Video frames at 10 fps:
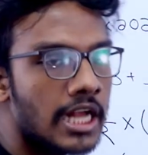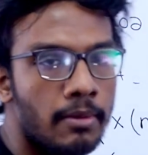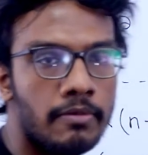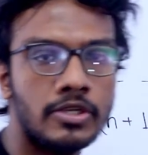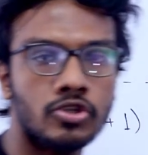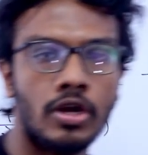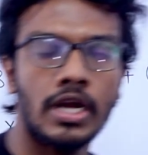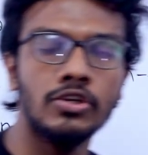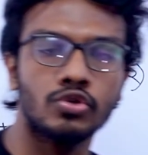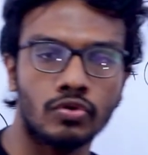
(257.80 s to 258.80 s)
স্বাভাবিক
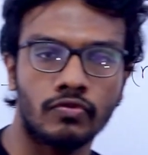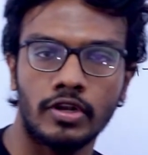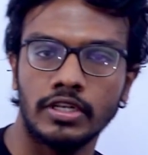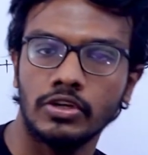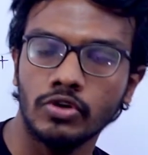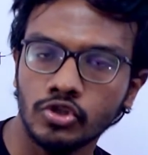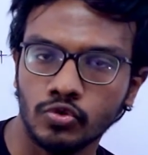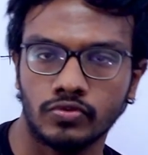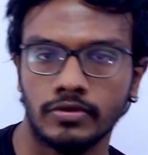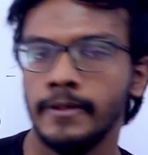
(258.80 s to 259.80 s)
সংখ্যার যোগফল নির্ণয়
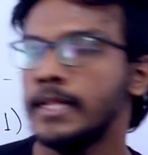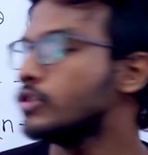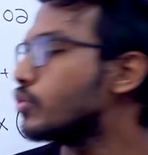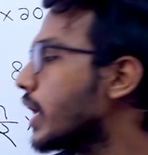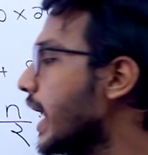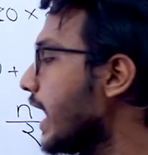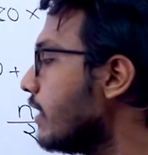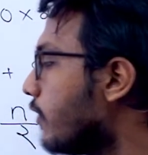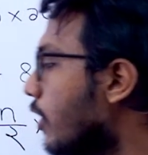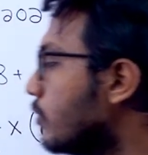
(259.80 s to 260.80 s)
সূত্র তো এই
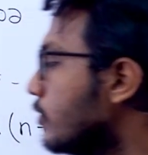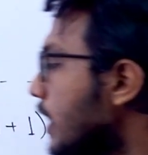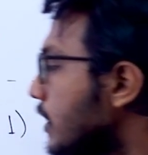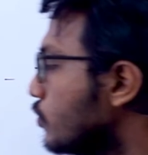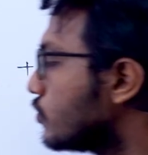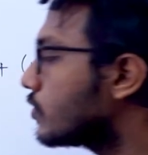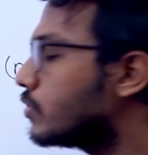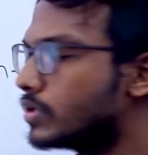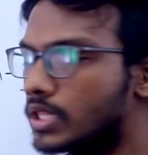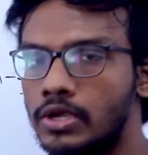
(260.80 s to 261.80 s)
ফর্মুলা ইউজ
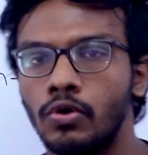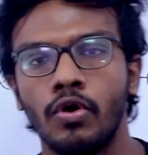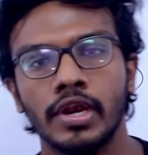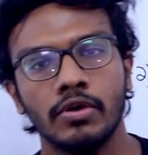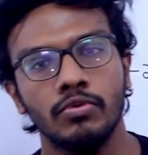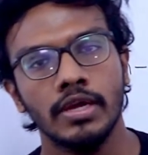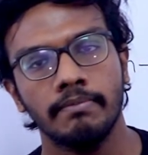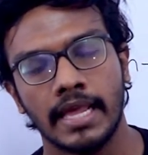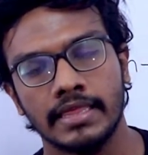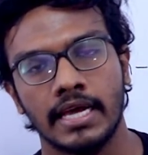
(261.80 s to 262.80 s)
করতে অনেকগুলা
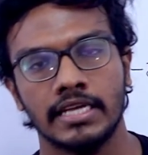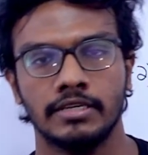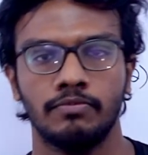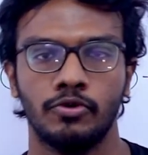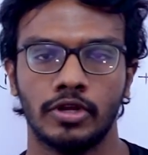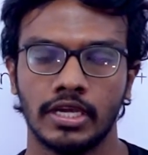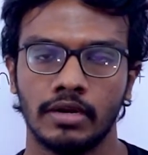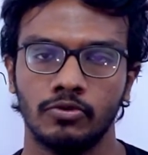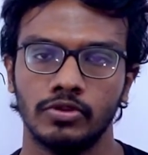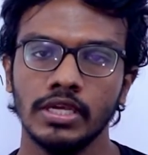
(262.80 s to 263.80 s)
ম্যাথ আসে পরীক্ষার
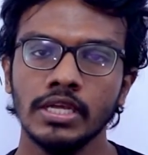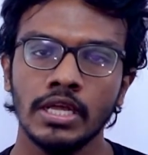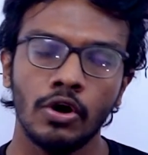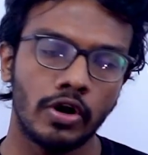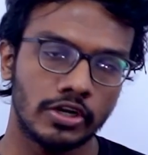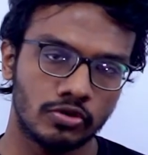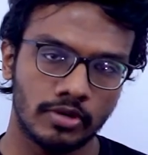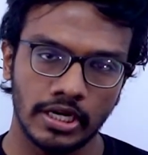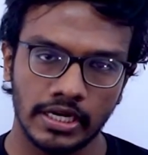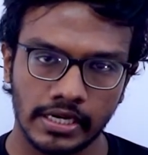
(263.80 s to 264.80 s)
মধ্যে অনেক
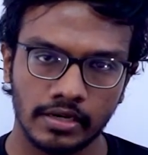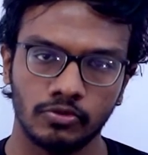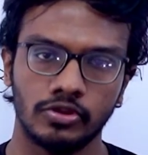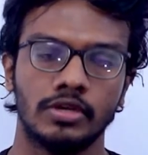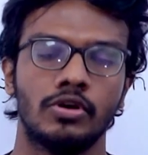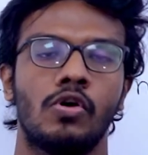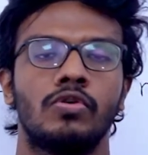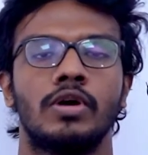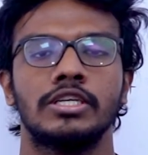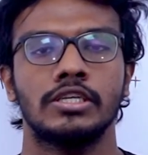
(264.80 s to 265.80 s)
সময় রিটার্নের মধ্যে অঙ্ক
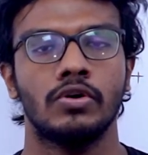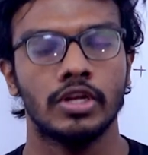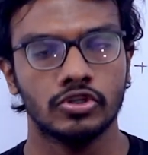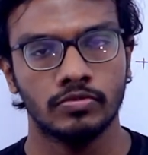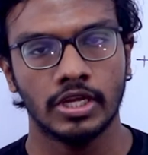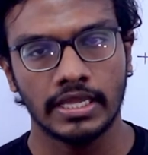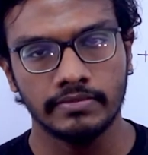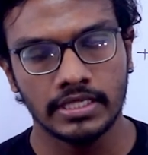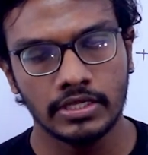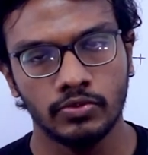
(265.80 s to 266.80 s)
আসে অনেক সময়
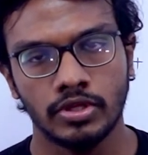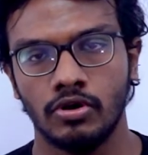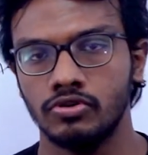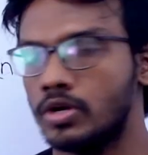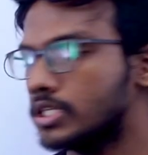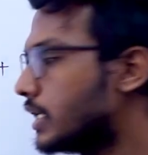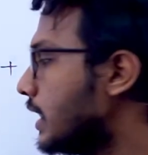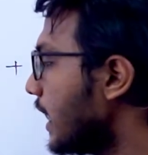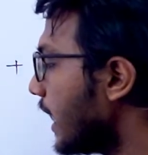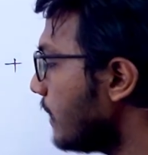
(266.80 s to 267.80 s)
এমসিকিউতে অঙ্ক আসে
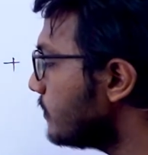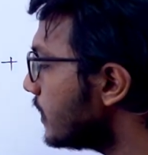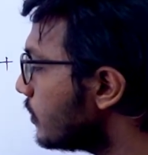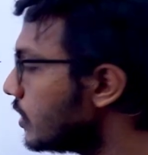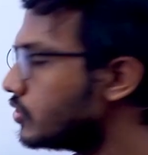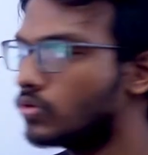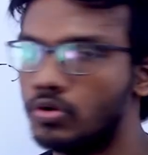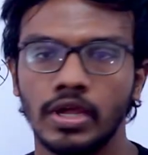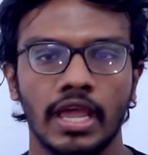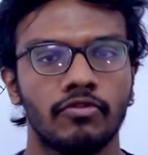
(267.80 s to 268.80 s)
এমসিকিউয়ের জন্য
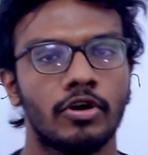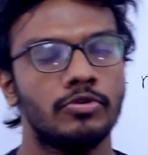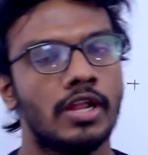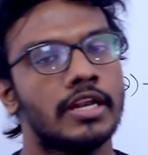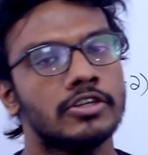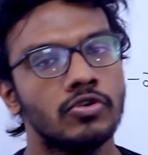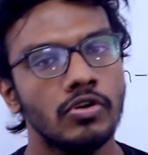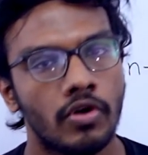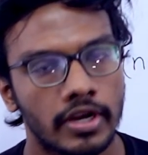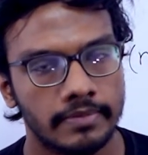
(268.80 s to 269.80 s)
এই ফর্মুলাটা আসলে
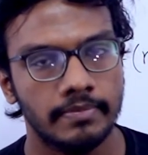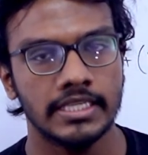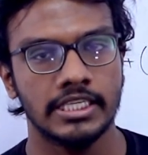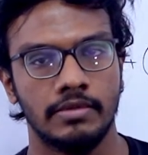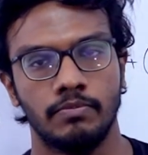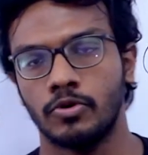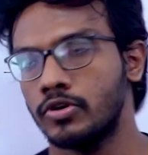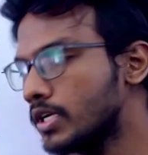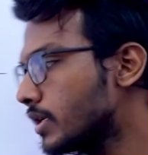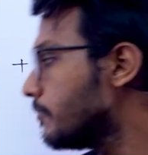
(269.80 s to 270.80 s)
অনেক বেশি
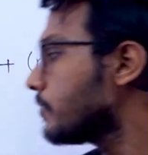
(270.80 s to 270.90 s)
ইম্পর্টেন্ট